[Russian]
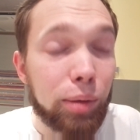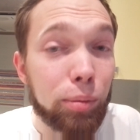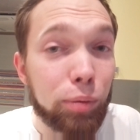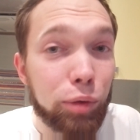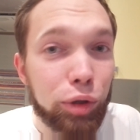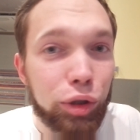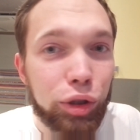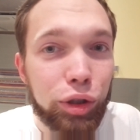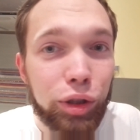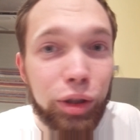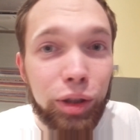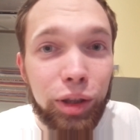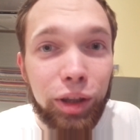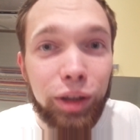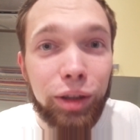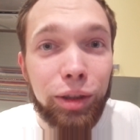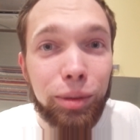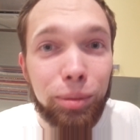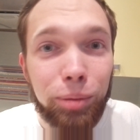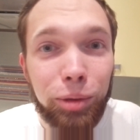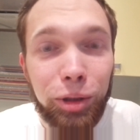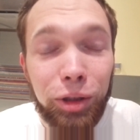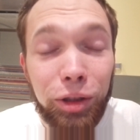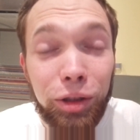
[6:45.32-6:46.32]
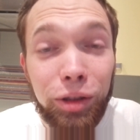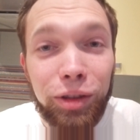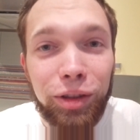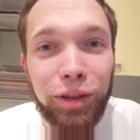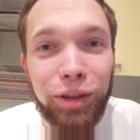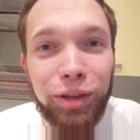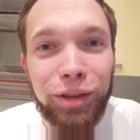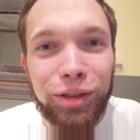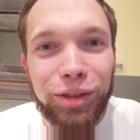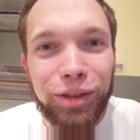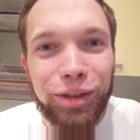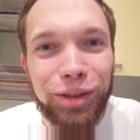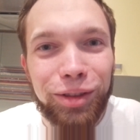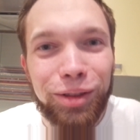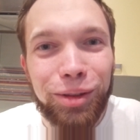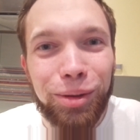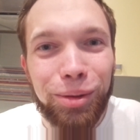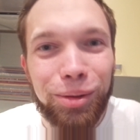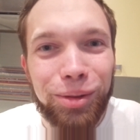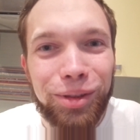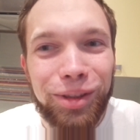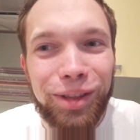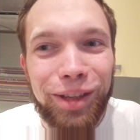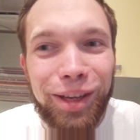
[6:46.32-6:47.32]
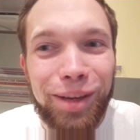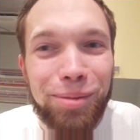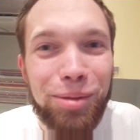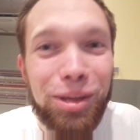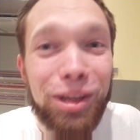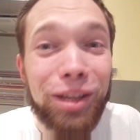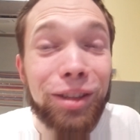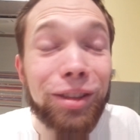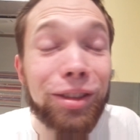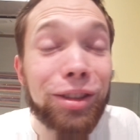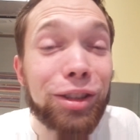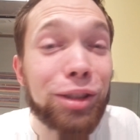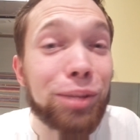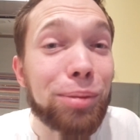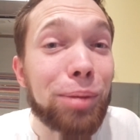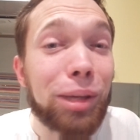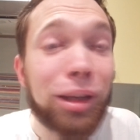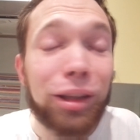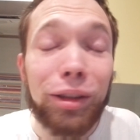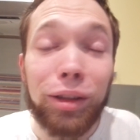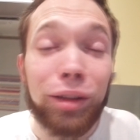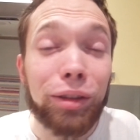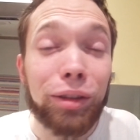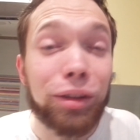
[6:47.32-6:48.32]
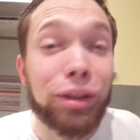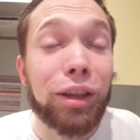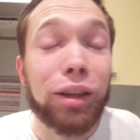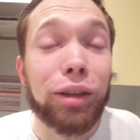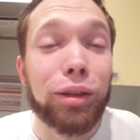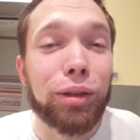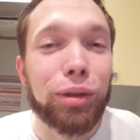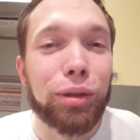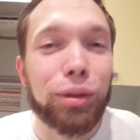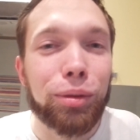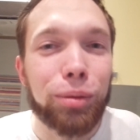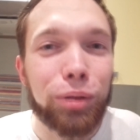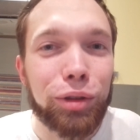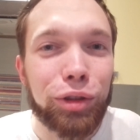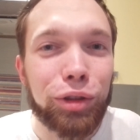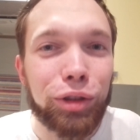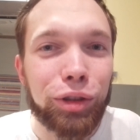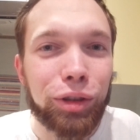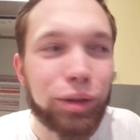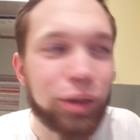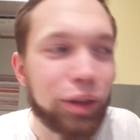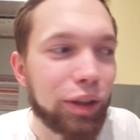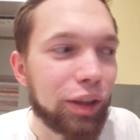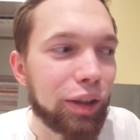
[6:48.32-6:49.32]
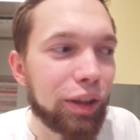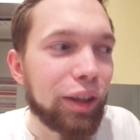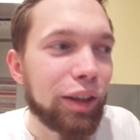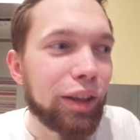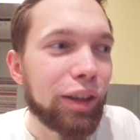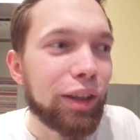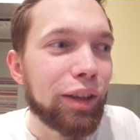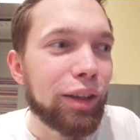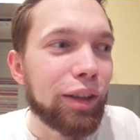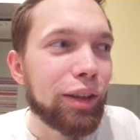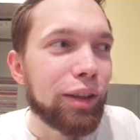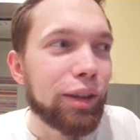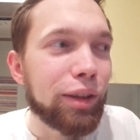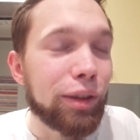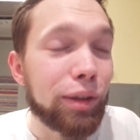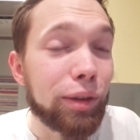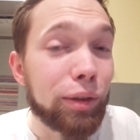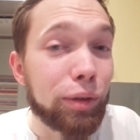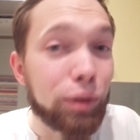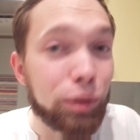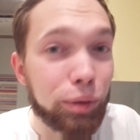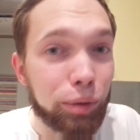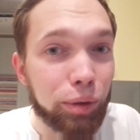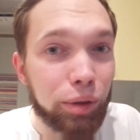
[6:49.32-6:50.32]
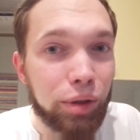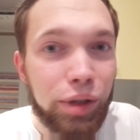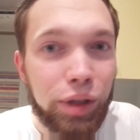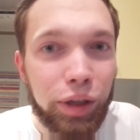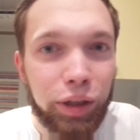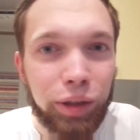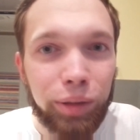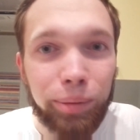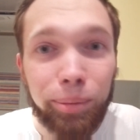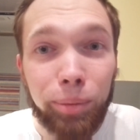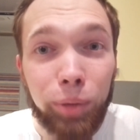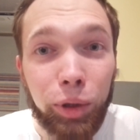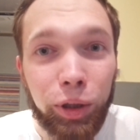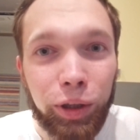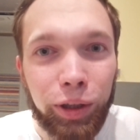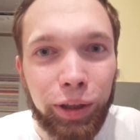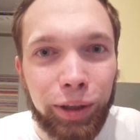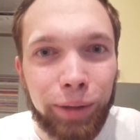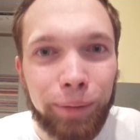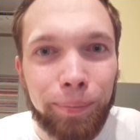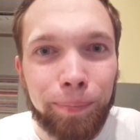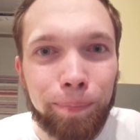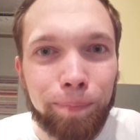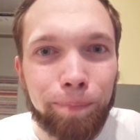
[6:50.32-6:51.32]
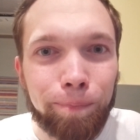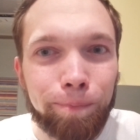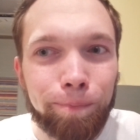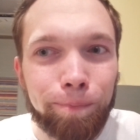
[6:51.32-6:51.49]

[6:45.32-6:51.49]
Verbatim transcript: Можете так и быть, не делиться с друзьями и не нажимать на, на колокольчики. Все, на этом пока.